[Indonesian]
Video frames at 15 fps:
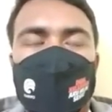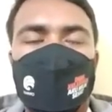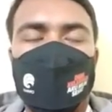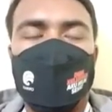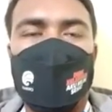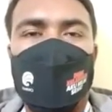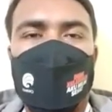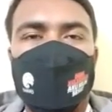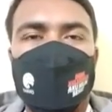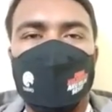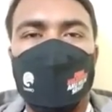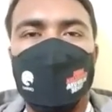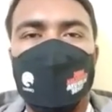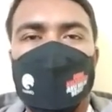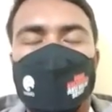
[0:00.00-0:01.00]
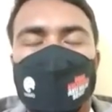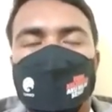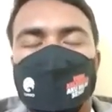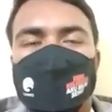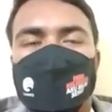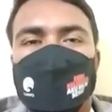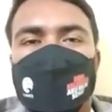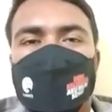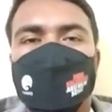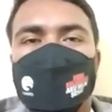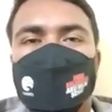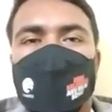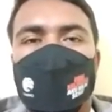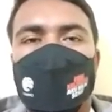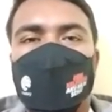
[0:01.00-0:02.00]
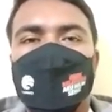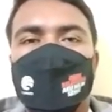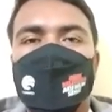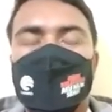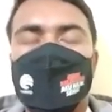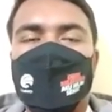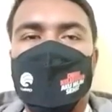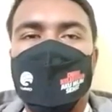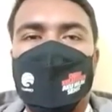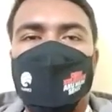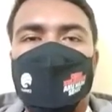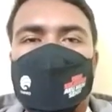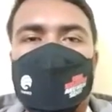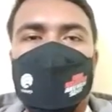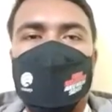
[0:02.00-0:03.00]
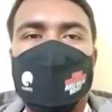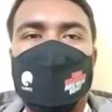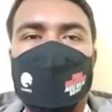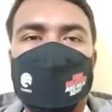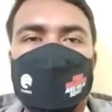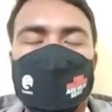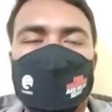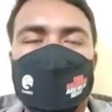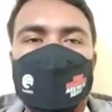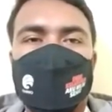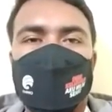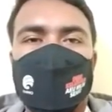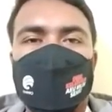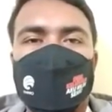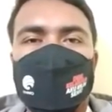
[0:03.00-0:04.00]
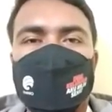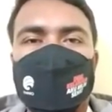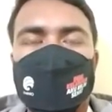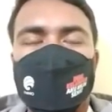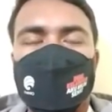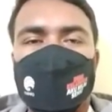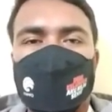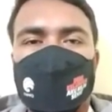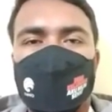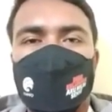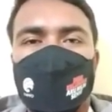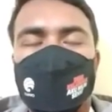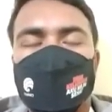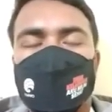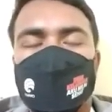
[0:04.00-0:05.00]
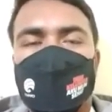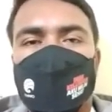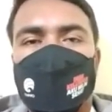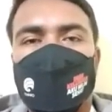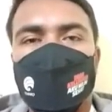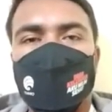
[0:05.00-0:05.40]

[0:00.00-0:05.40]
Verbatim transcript: kota Sorong dan sejumlah fasilitas uh, di kota Sorong uh,